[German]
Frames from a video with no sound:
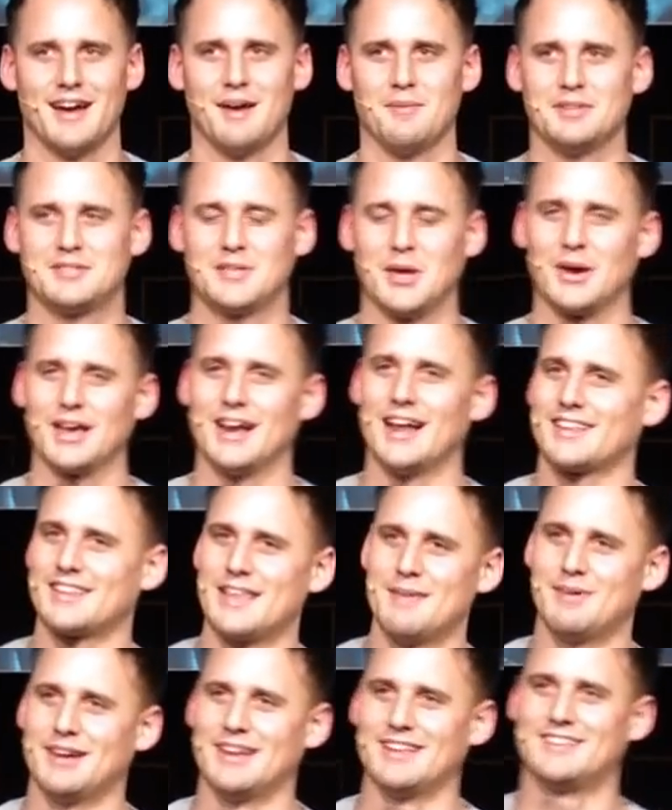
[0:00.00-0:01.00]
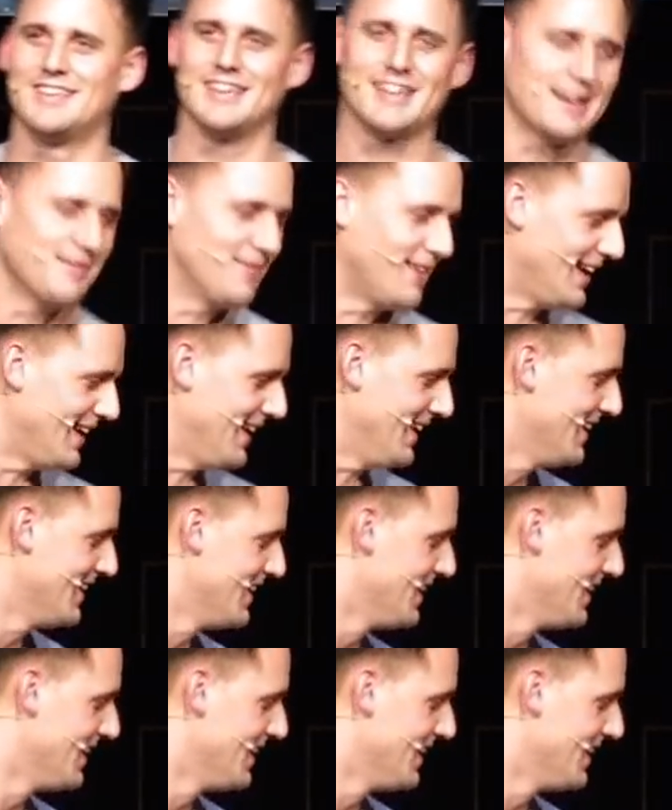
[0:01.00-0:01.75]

Habe ich so gedacht, nennen wir den Titel mal.